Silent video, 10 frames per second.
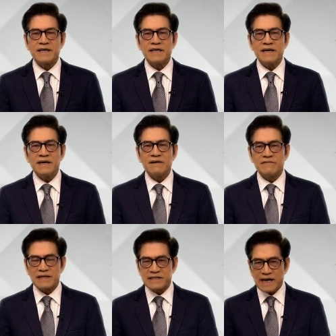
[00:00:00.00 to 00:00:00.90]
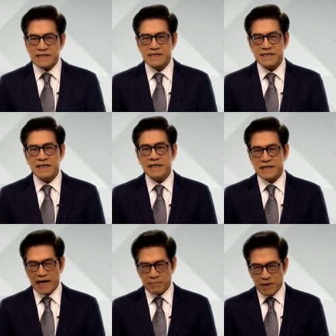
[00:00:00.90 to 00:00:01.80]
kế và trang trí
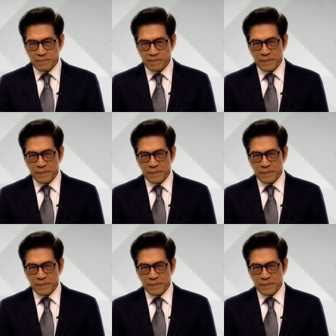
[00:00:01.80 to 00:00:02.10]
nhà bếp.